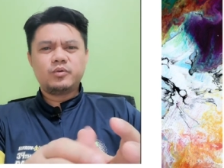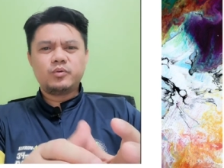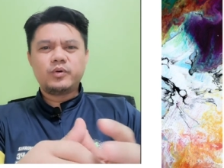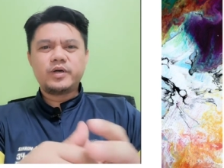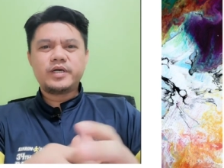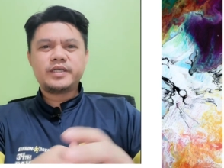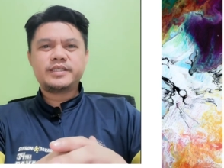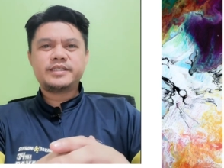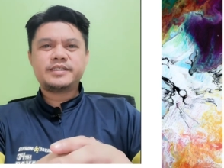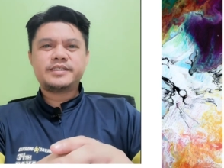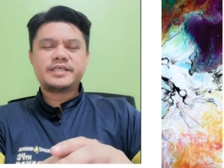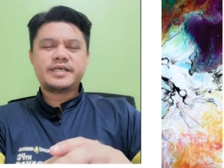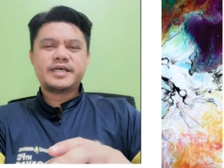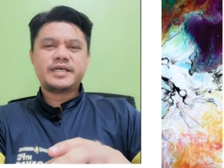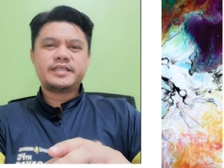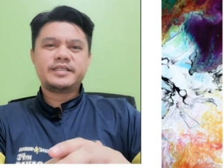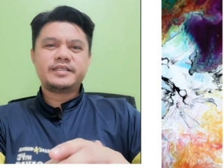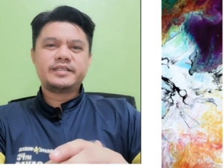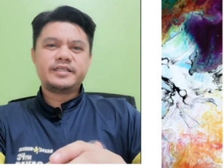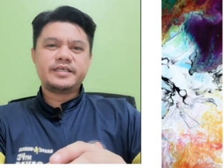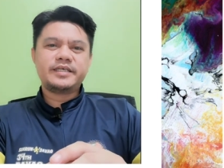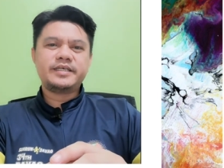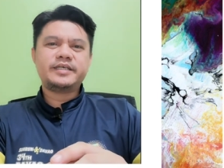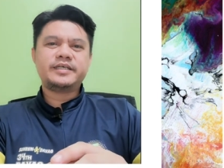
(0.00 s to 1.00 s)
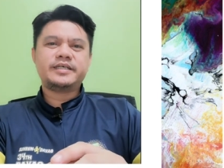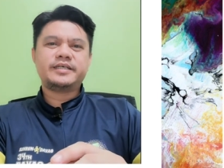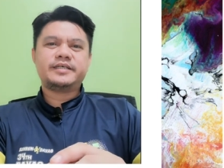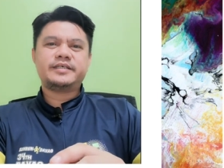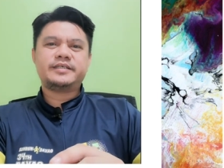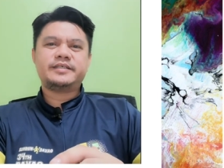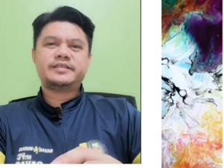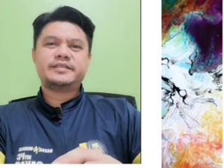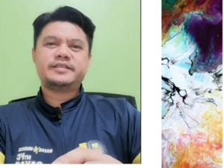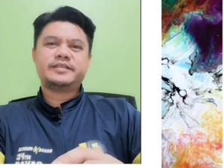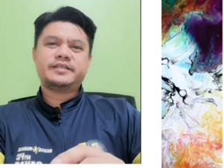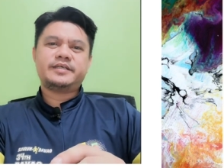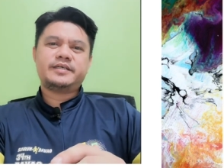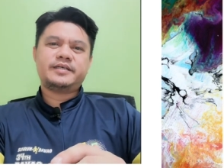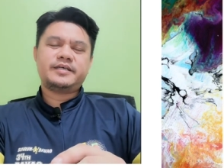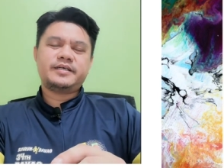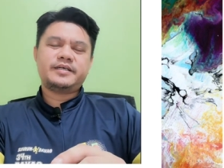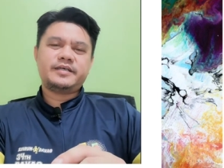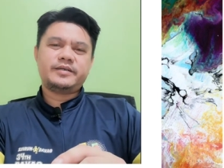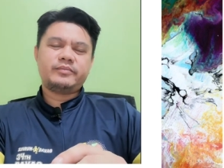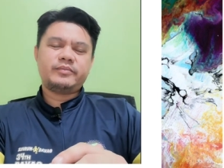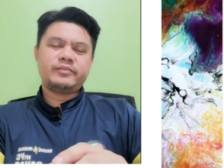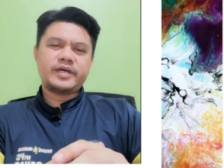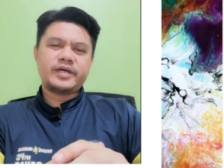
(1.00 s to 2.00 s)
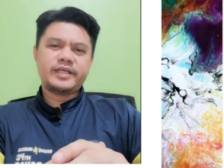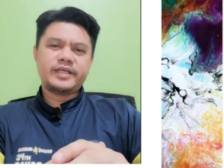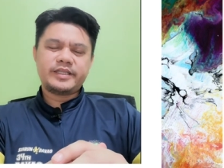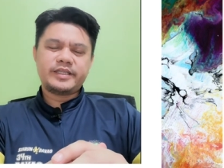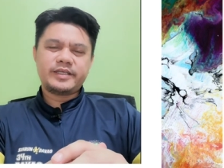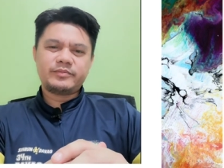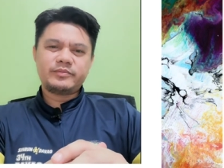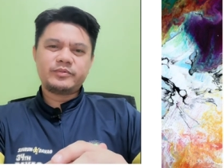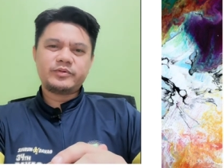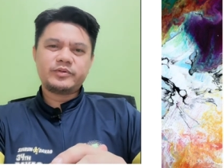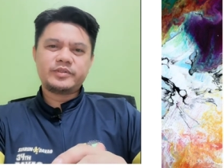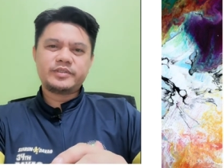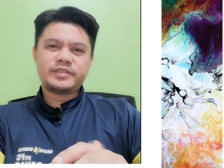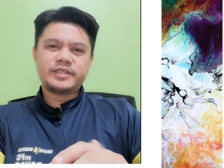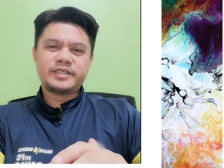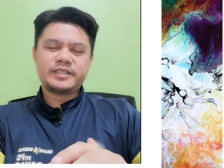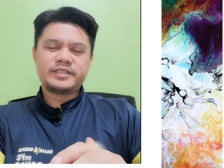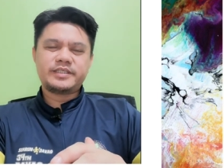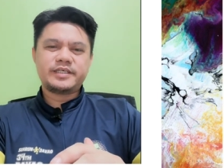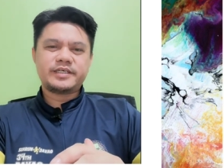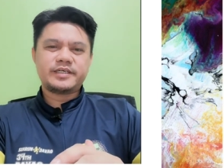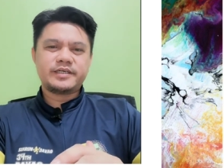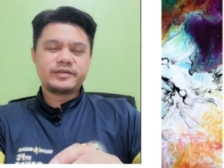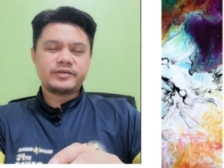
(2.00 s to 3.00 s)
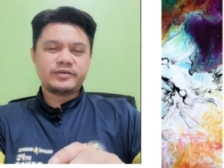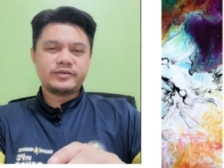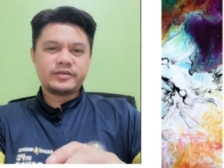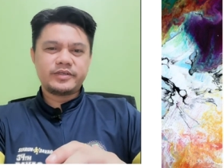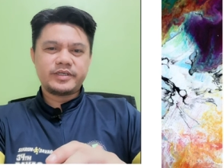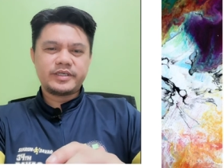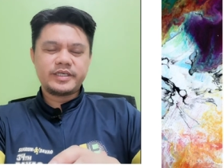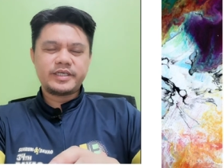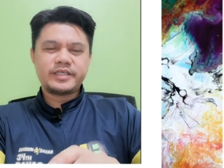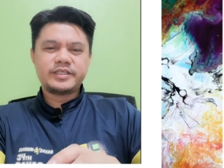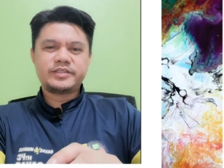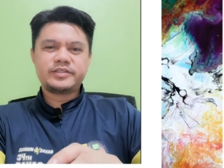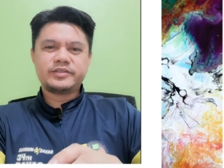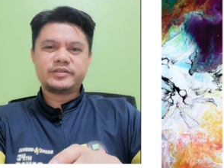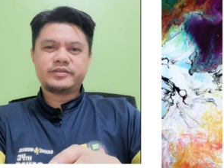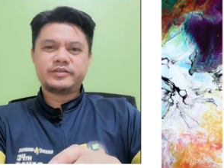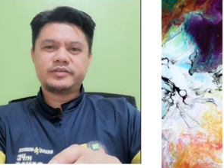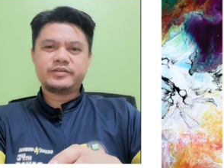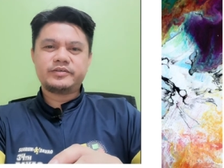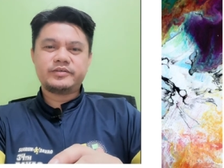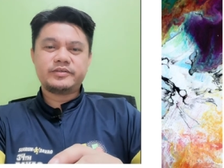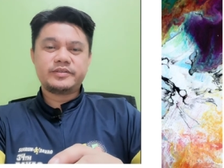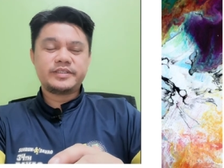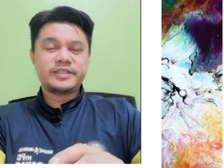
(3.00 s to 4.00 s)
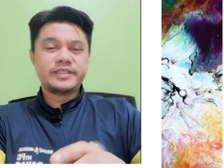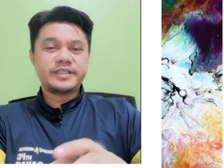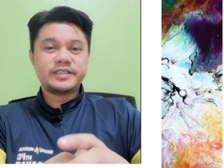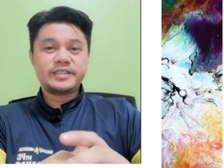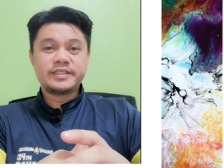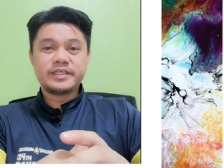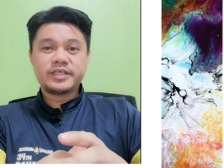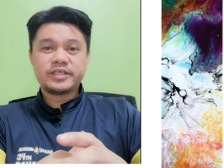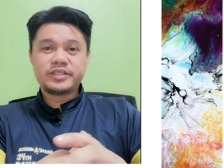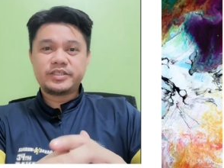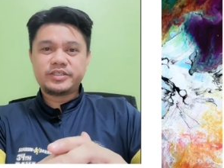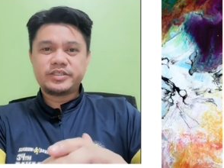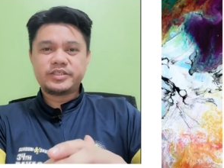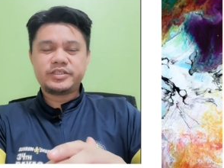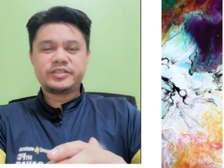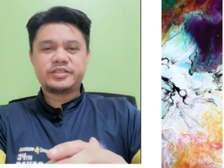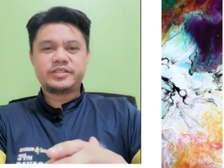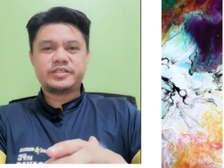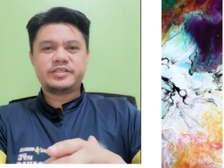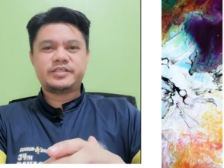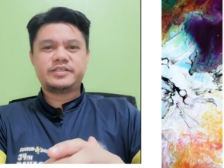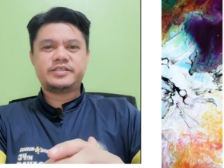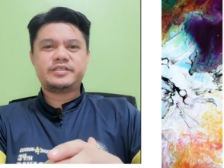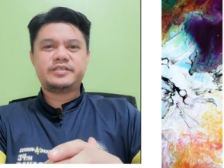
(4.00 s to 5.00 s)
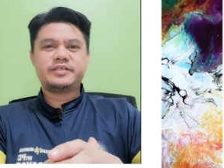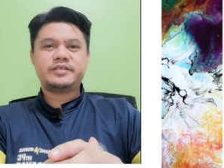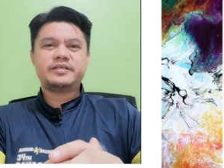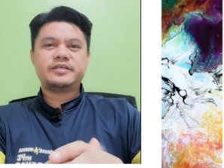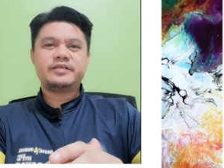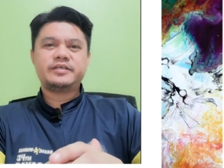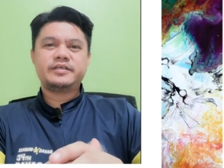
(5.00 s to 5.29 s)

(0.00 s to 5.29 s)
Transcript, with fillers: One sad thing na mahitabo sa isa ka congregation or sa isa ka church